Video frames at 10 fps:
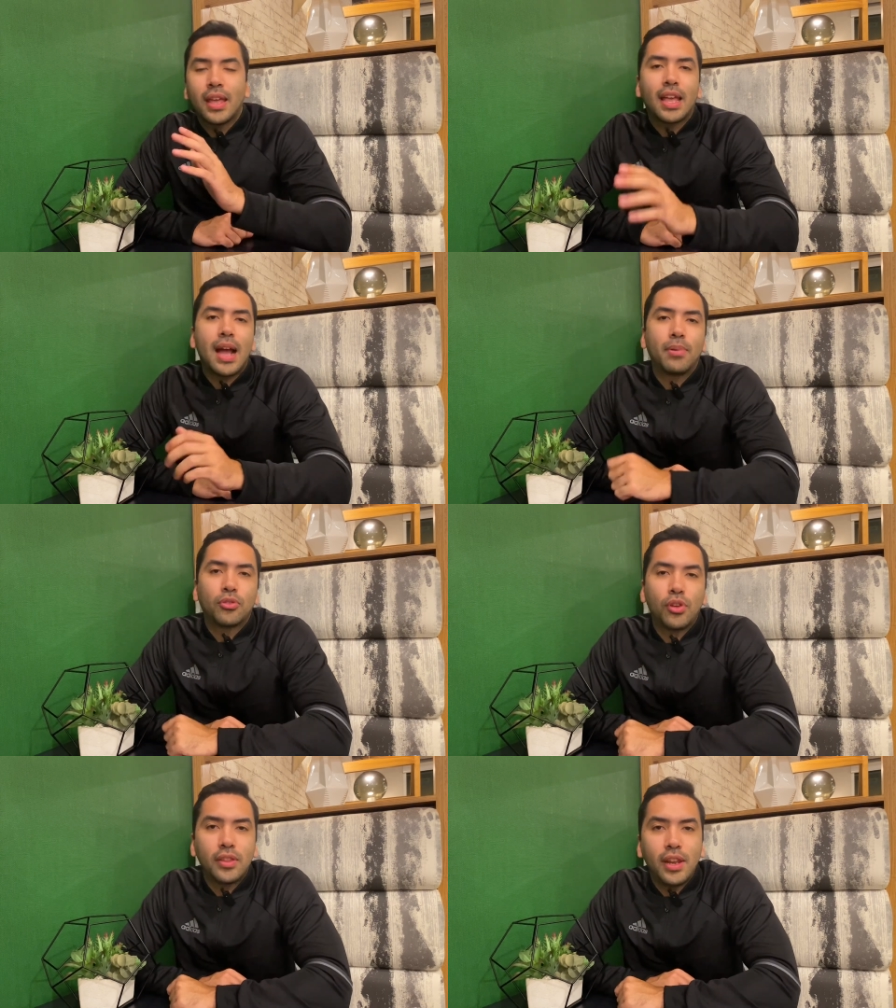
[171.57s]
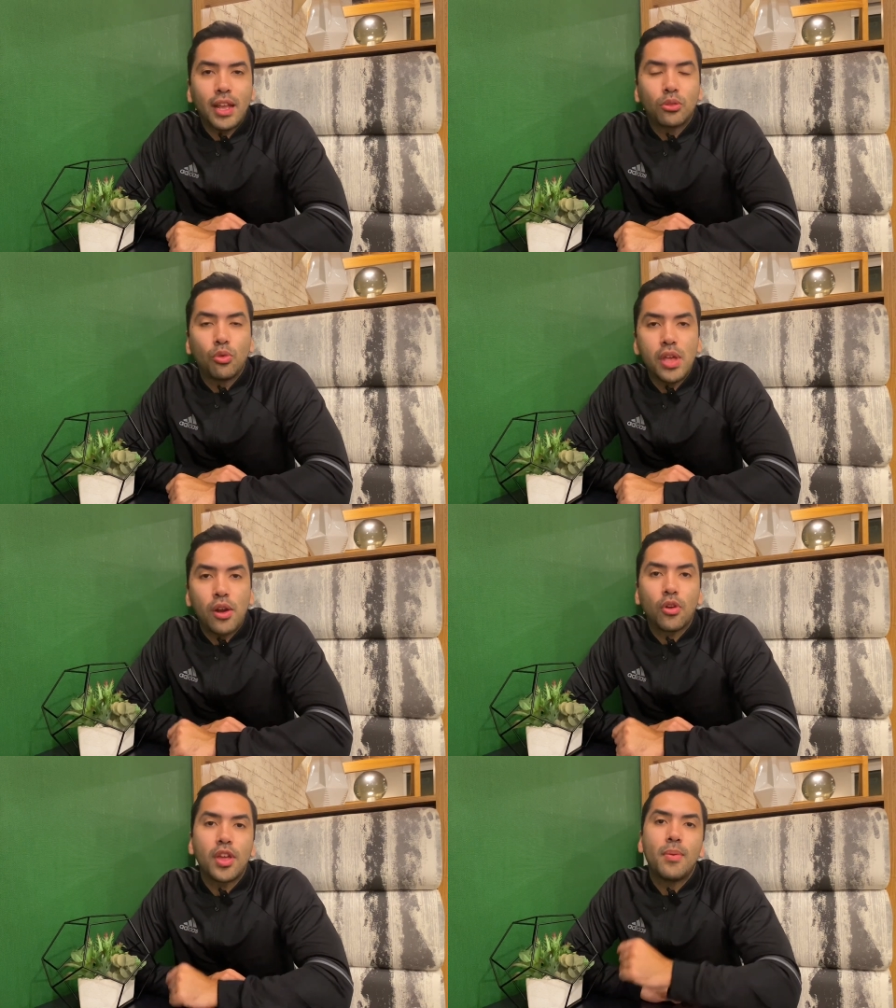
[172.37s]
que cada persona tiene que estudiar
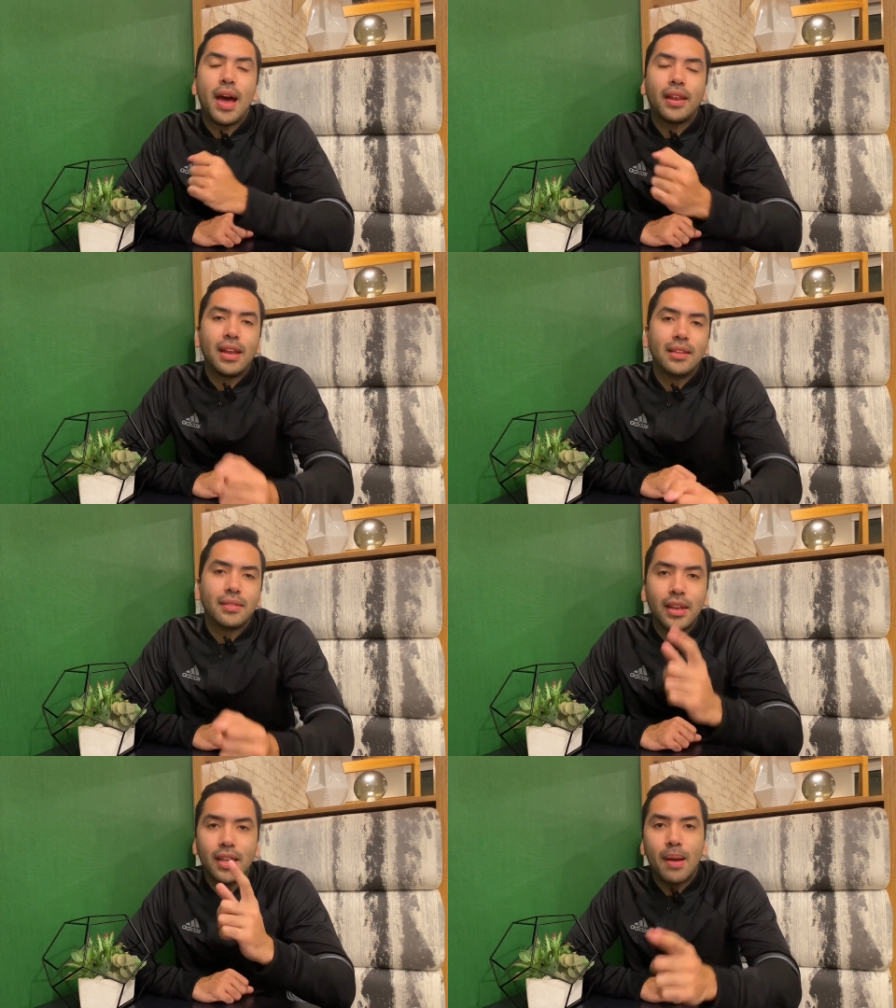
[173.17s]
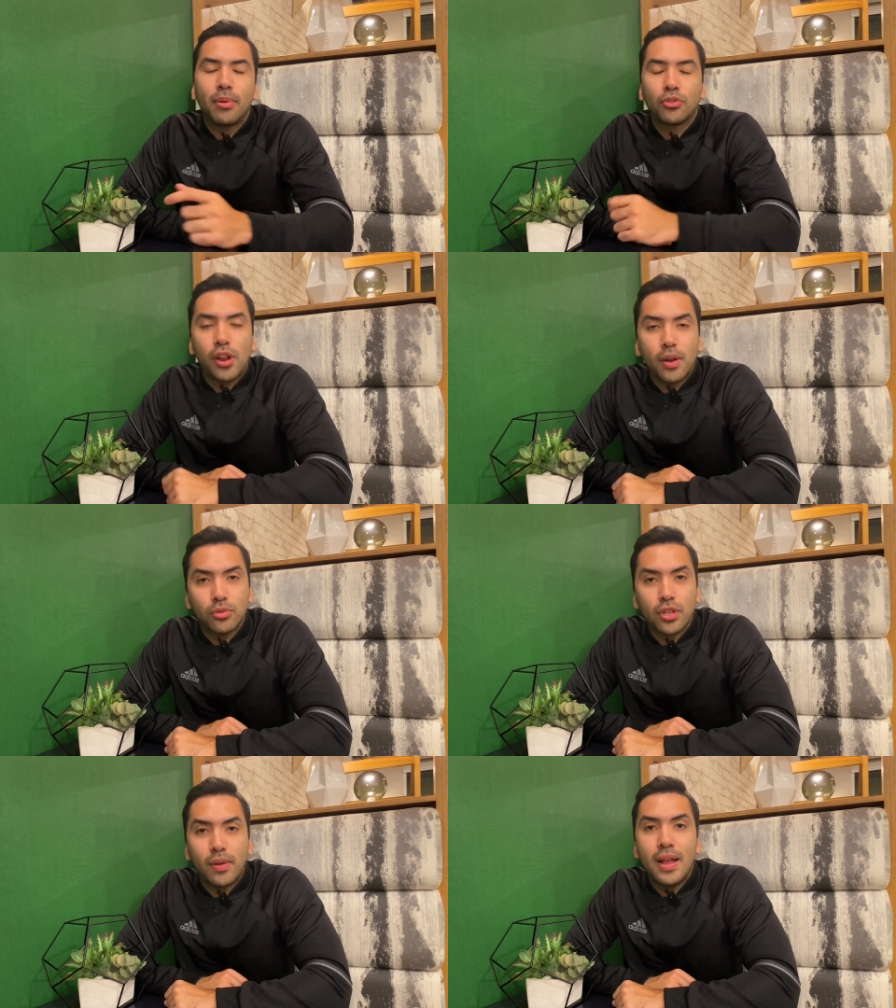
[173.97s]
lo que va a realizar y cada persona es
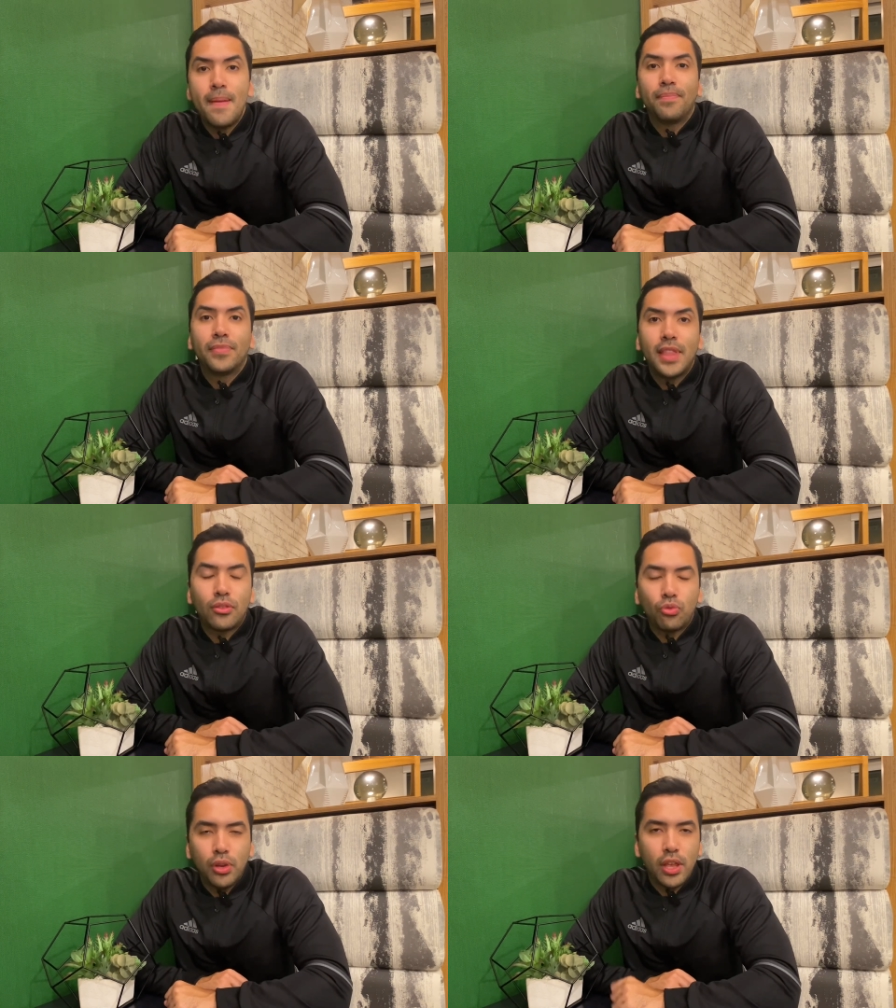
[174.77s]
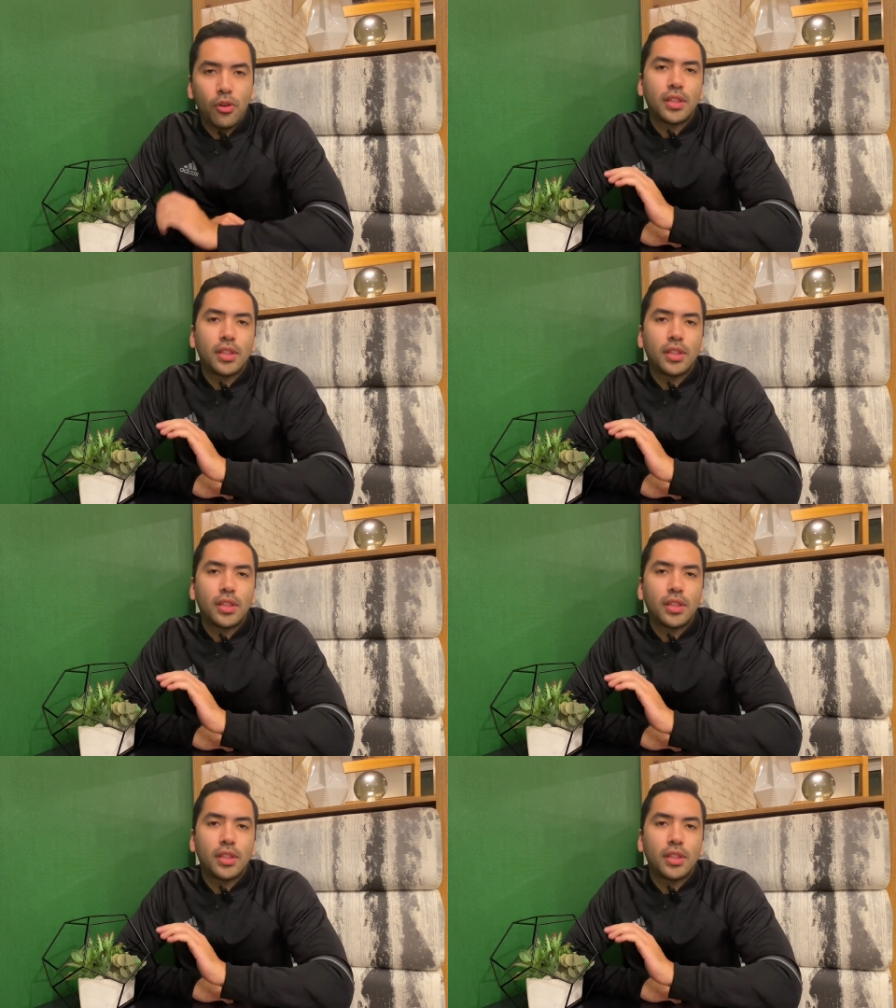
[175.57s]
responsable de su dinero.